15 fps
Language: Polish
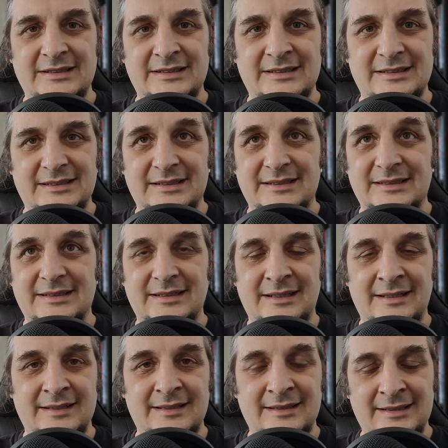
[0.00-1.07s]

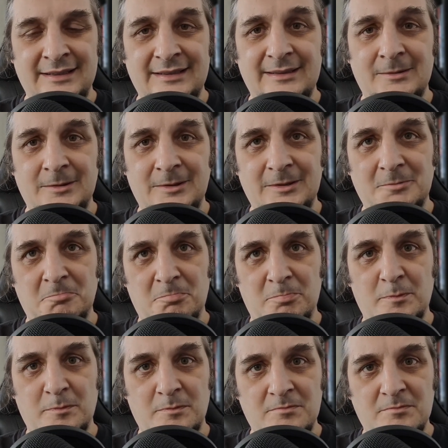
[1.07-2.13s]
E, I
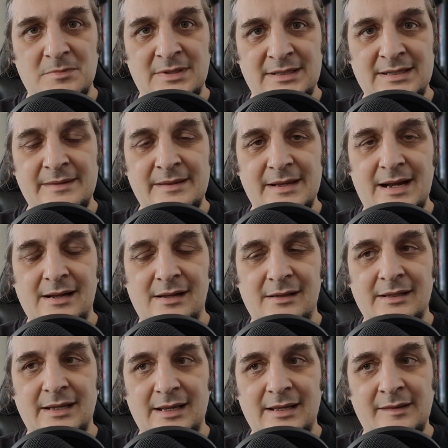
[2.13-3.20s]

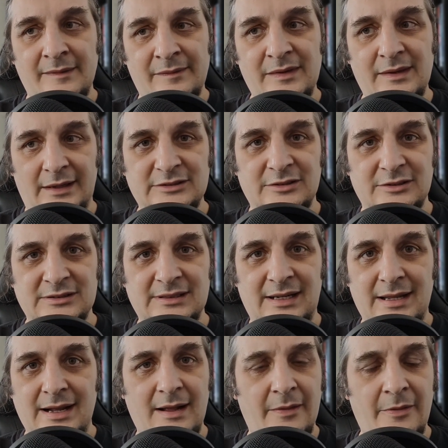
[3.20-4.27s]
generalnie widać to z
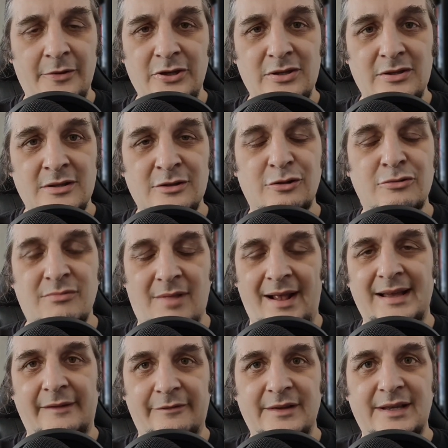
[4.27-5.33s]
daleka, no i ta
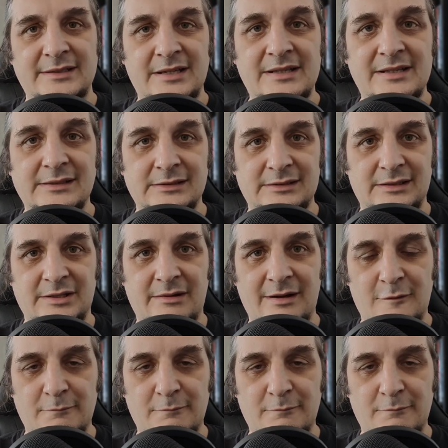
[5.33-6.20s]
grafika się nie starzała